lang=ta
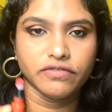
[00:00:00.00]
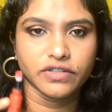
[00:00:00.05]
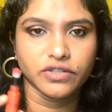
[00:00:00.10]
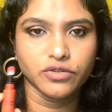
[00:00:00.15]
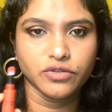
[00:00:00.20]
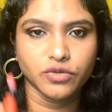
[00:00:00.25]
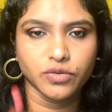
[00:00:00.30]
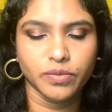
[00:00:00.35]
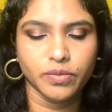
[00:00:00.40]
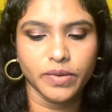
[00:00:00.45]

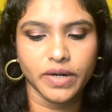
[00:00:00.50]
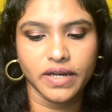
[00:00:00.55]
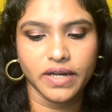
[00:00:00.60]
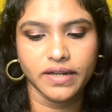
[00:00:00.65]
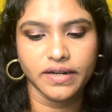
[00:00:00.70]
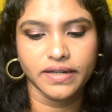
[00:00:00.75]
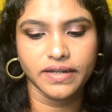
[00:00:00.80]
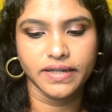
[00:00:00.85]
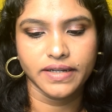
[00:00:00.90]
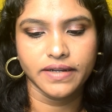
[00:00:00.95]
வந்து
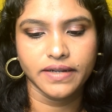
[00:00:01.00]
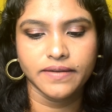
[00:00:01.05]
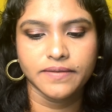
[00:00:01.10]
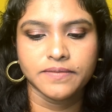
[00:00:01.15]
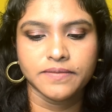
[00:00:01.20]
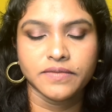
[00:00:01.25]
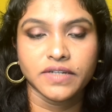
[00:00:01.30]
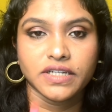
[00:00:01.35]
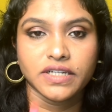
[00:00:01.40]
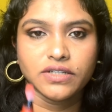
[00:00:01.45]
சூப்பராக இருக்குது
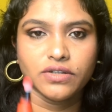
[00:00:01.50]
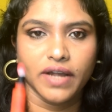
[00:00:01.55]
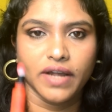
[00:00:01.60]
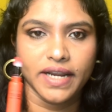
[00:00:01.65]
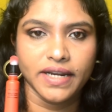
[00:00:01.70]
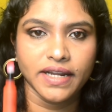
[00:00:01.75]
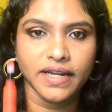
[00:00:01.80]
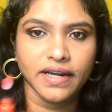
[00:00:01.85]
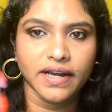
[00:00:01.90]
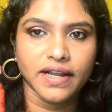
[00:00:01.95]

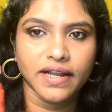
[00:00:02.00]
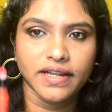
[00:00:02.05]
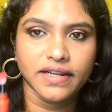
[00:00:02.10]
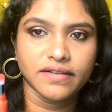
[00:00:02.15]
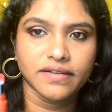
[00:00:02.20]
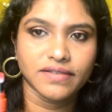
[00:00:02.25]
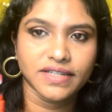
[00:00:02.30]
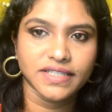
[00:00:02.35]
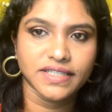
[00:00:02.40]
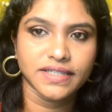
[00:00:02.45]
என்ன
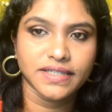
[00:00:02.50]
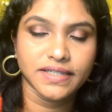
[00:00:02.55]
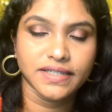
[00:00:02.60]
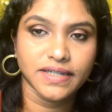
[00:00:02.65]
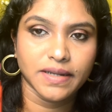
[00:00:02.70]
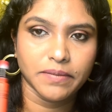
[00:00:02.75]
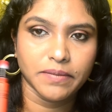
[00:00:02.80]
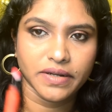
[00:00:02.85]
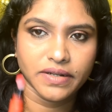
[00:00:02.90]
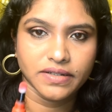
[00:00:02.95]
கலர் வந்து
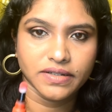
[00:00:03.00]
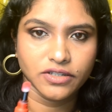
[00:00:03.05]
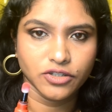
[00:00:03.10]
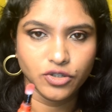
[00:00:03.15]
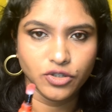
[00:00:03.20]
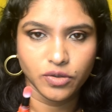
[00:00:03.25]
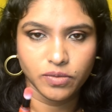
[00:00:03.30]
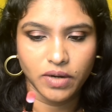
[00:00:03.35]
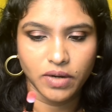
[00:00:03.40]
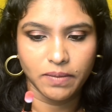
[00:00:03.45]
நம்ம இந்த
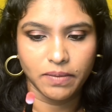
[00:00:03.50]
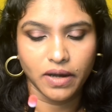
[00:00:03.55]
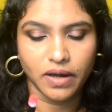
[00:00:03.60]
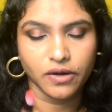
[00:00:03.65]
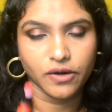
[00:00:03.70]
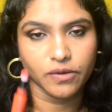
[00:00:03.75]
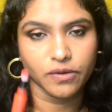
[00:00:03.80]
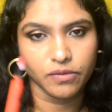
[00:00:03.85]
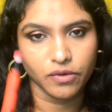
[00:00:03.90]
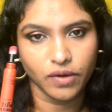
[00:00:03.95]
டியூப்பில்
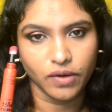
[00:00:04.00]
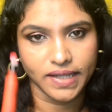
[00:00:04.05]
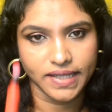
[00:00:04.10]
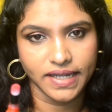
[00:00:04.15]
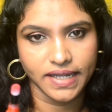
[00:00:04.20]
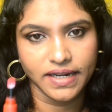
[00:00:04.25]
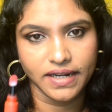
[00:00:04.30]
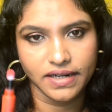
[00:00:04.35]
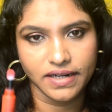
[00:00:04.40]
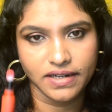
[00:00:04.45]
பார்க்குறோமோ
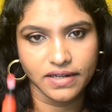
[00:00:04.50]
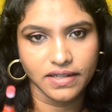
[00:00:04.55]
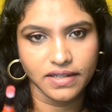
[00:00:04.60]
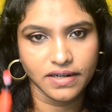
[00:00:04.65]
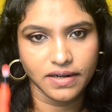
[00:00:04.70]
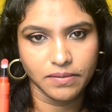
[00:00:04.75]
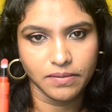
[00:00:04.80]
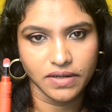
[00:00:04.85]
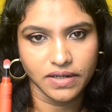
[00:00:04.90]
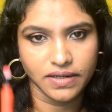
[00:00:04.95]
அதே கலர்
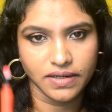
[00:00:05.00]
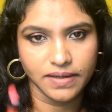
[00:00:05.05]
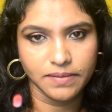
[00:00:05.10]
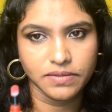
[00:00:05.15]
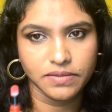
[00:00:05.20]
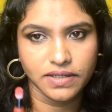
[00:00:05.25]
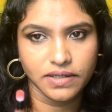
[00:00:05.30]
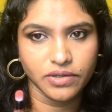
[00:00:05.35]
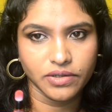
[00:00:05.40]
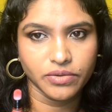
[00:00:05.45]
தான் நம்மளுக்கு
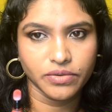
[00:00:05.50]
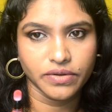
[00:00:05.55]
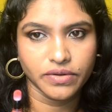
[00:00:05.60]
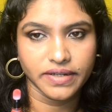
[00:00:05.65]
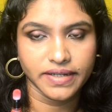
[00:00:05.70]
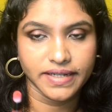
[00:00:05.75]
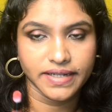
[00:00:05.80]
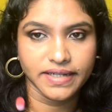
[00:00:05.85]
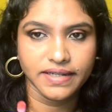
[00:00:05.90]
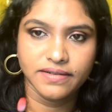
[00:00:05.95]
லிப்ஸ்லேயும்
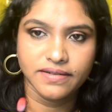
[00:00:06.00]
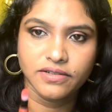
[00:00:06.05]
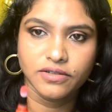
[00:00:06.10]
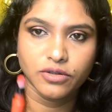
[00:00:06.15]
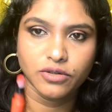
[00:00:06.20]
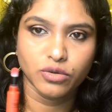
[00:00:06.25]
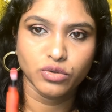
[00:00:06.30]
இருக்குது நோ